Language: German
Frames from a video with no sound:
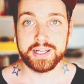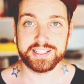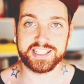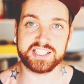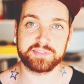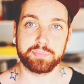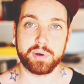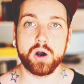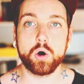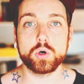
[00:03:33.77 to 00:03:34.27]

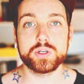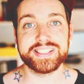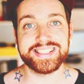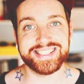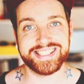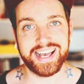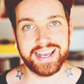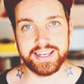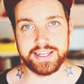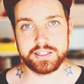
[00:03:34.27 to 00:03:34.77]
Das braucht
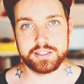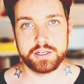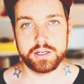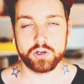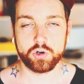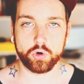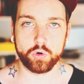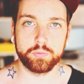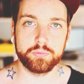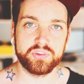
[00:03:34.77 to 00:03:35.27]
Zeit
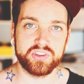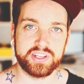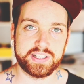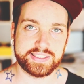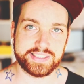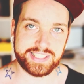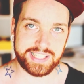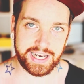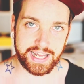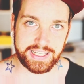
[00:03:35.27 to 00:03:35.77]
um sich
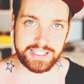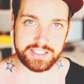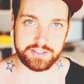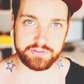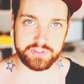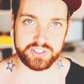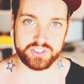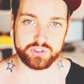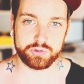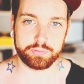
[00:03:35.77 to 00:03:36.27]
ins
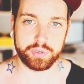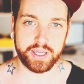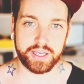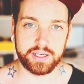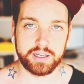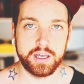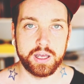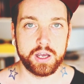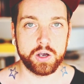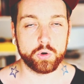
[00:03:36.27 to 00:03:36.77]
Gleichgewicht zu
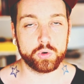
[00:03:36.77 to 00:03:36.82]
bringen.